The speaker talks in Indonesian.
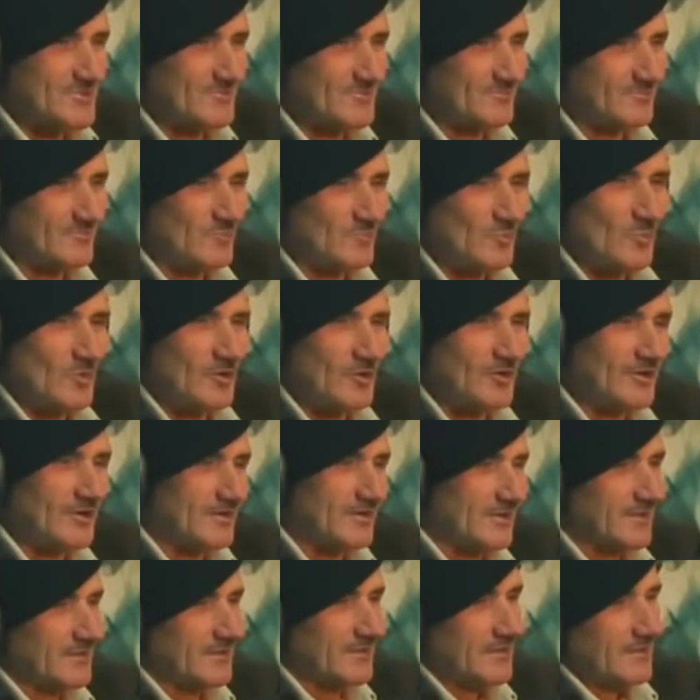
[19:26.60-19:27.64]
Tak hanya
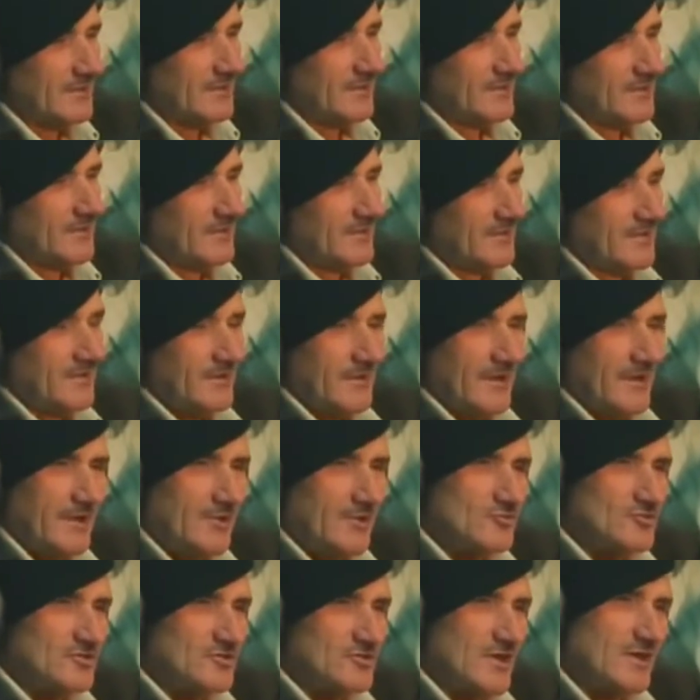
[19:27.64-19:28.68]
itu, terkadang
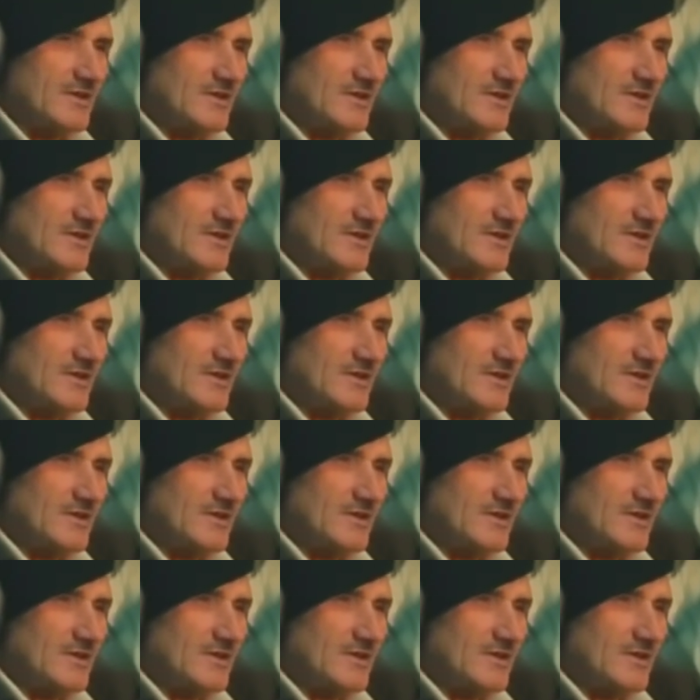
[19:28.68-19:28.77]
radio ini